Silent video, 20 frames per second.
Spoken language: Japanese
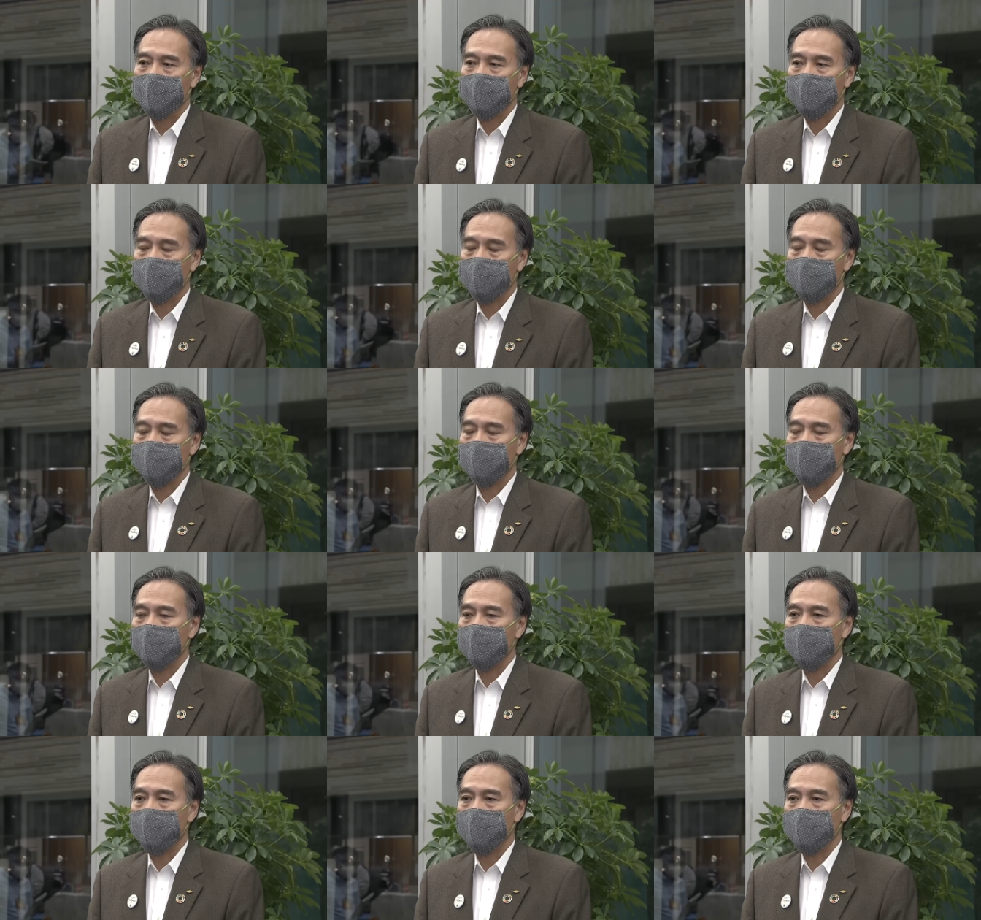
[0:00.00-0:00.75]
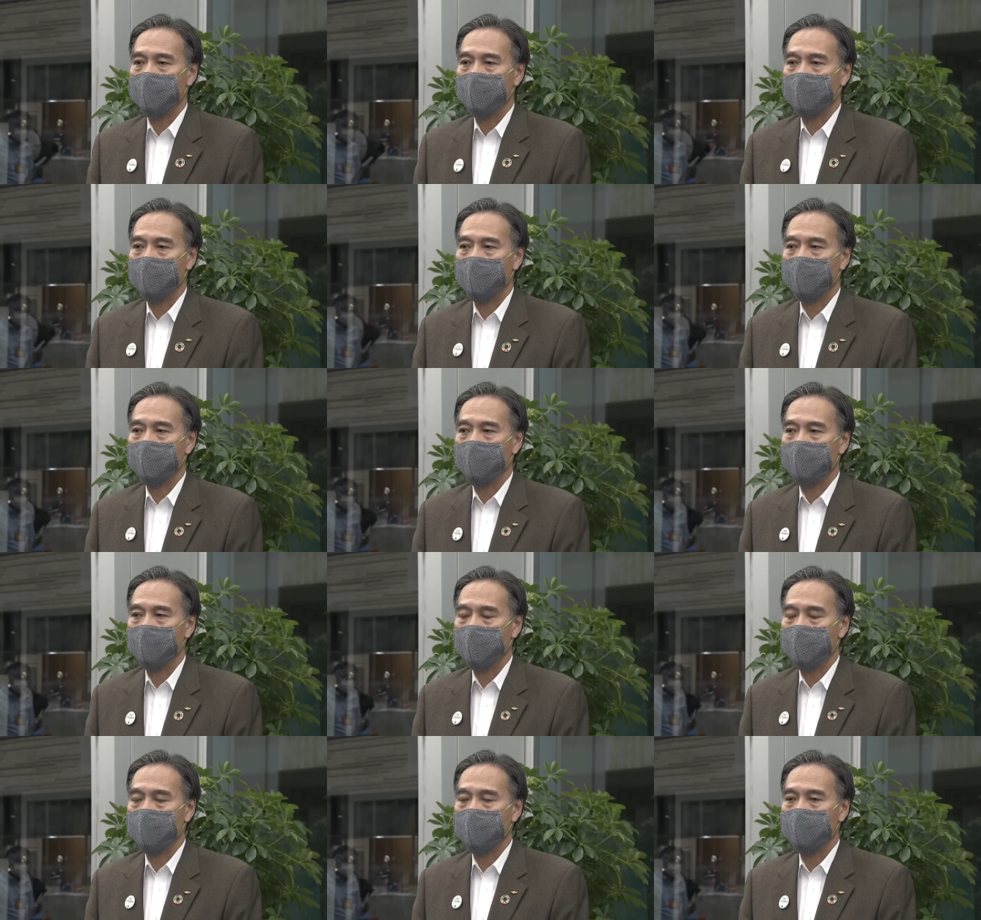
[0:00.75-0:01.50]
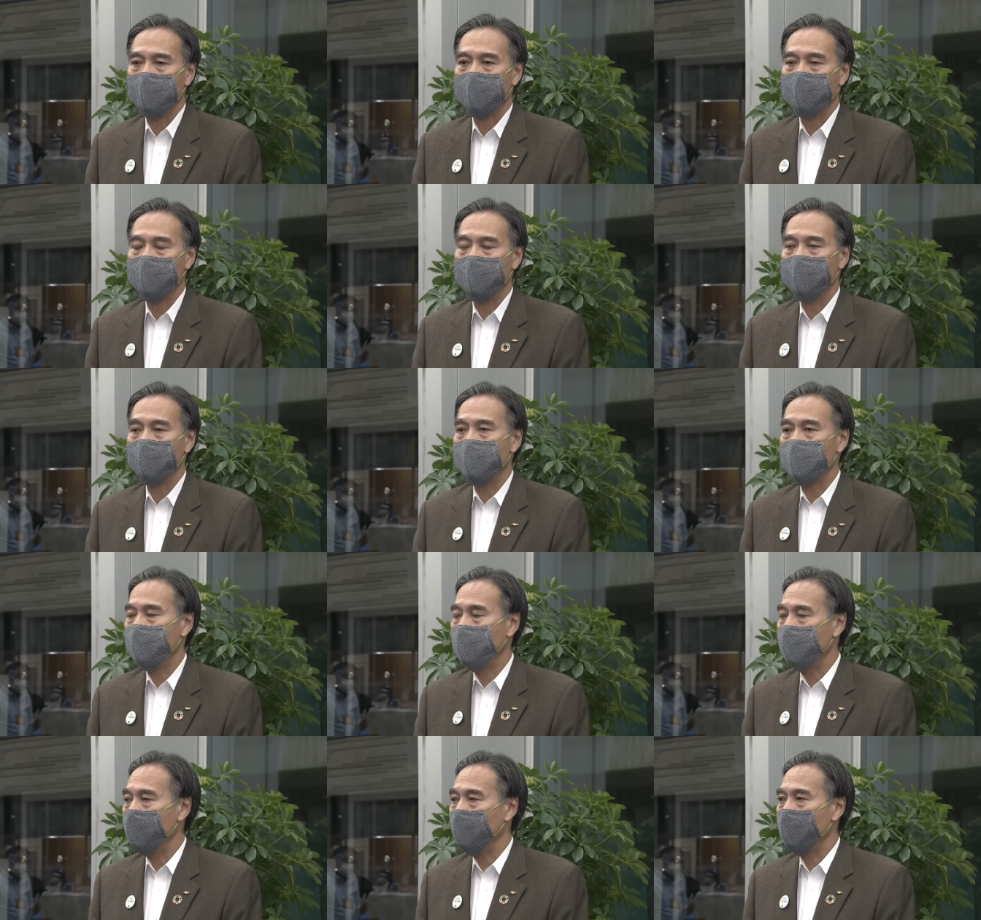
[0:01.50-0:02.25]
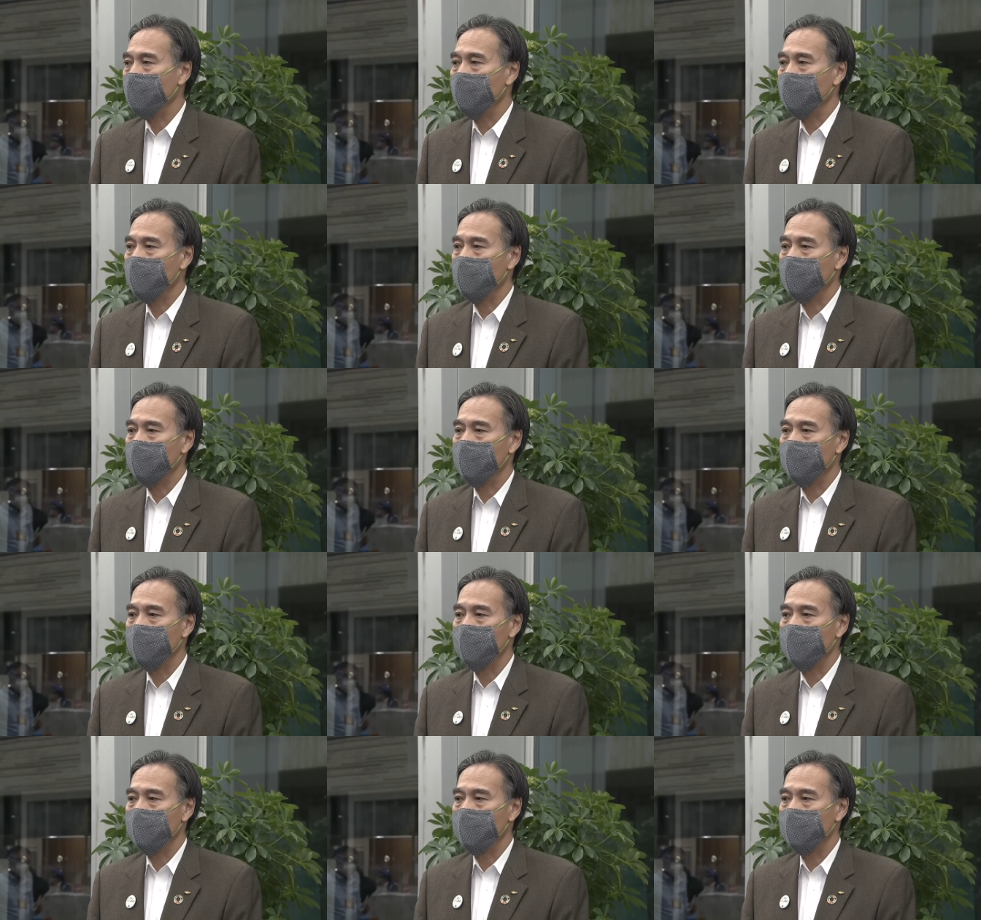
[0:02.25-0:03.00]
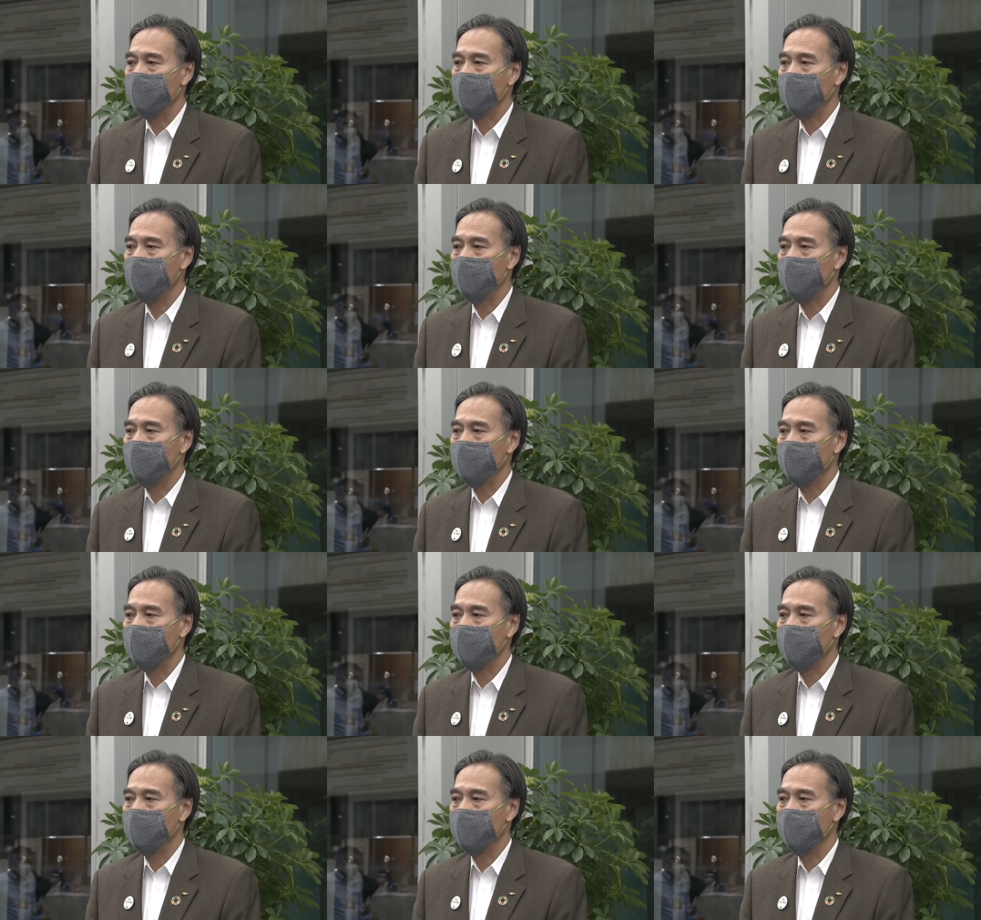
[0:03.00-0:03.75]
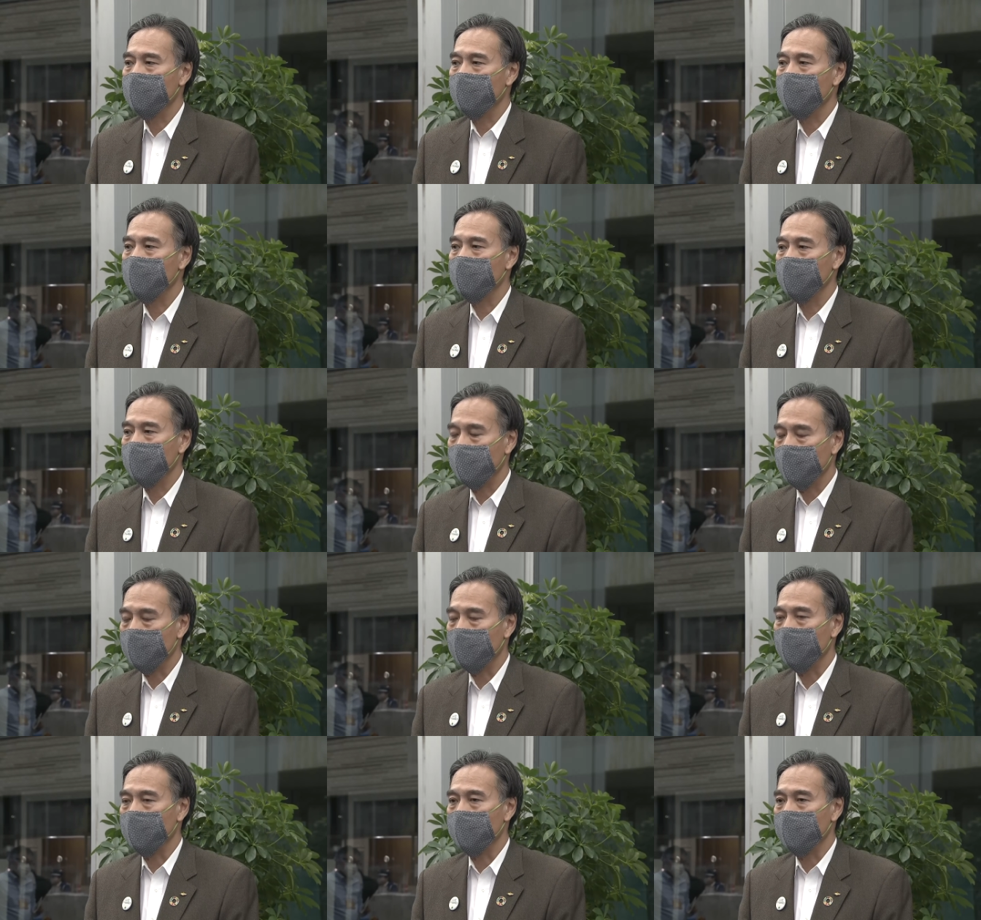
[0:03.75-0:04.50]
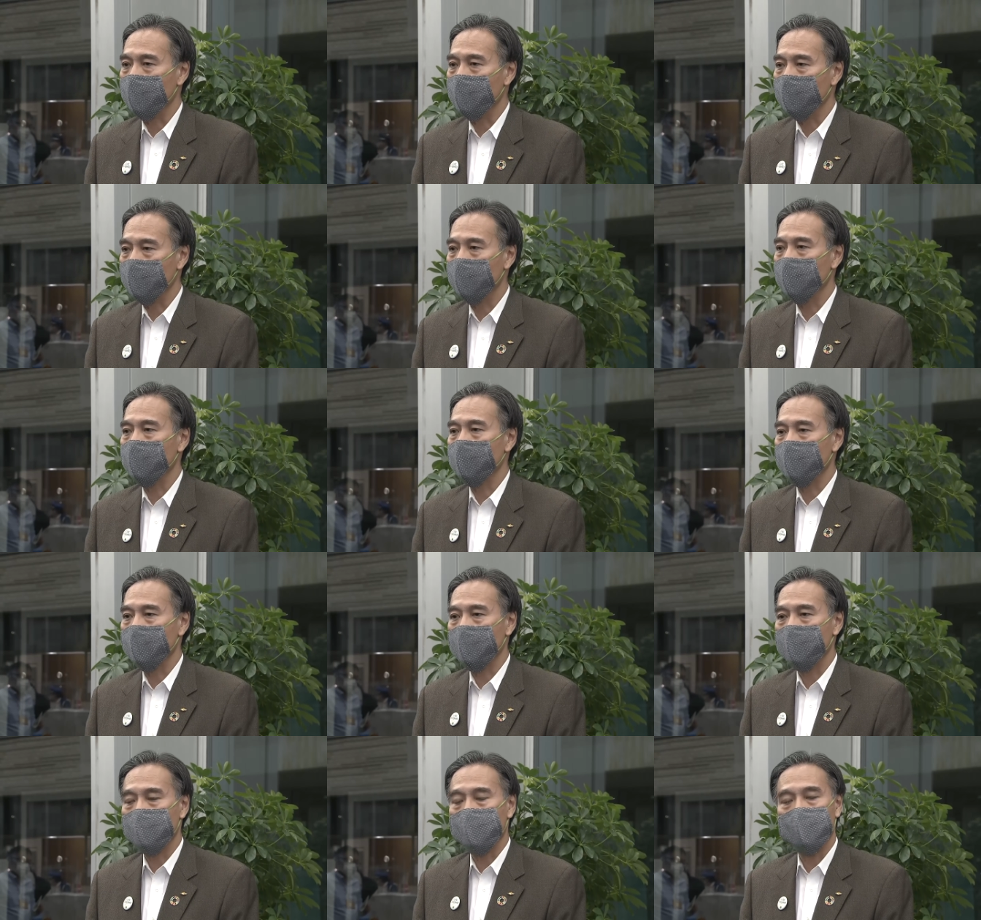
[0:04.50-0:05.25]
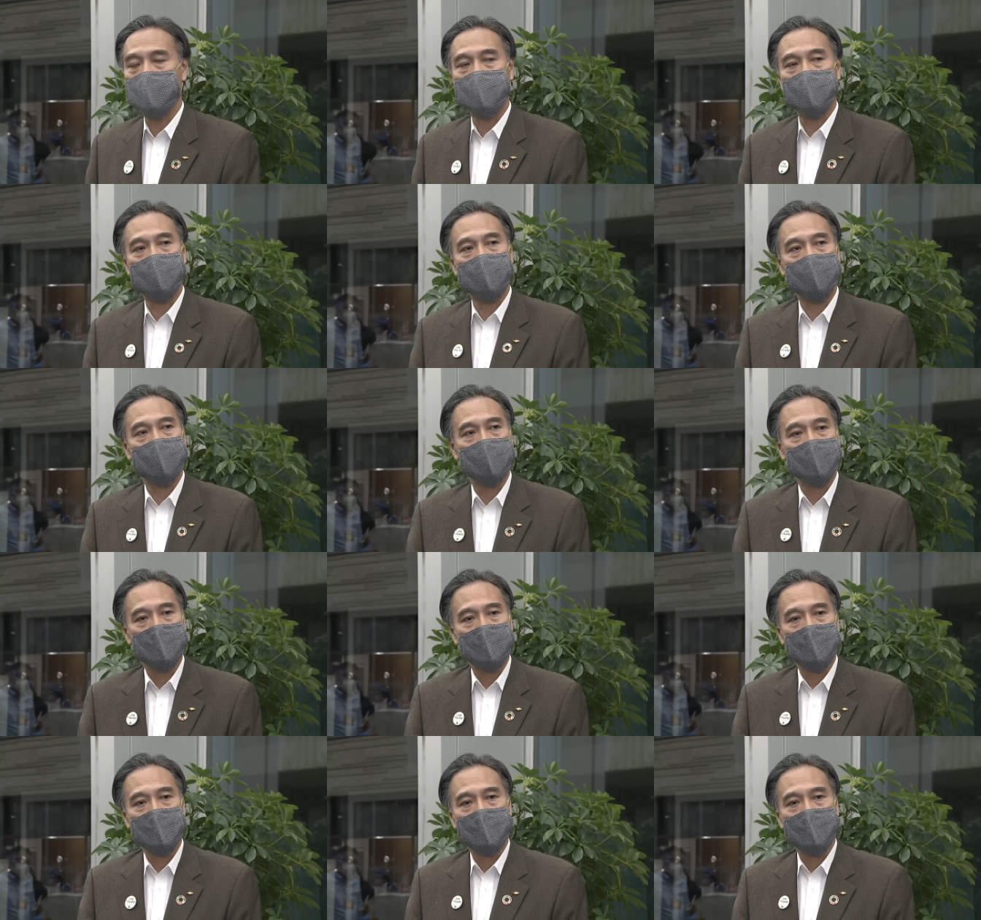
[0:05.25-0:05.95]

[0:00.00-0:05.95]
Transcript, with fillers: その前段で専門家懇談会の皆様との